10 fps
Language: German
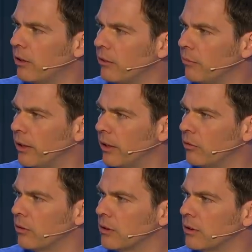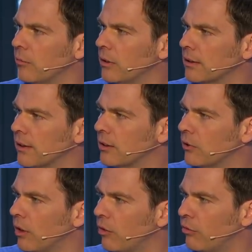Wochen bei der großen
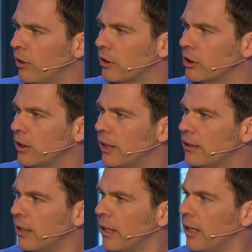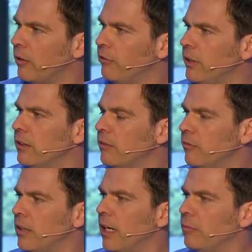Demonstration auch vorgestellt. Äh, wie, wie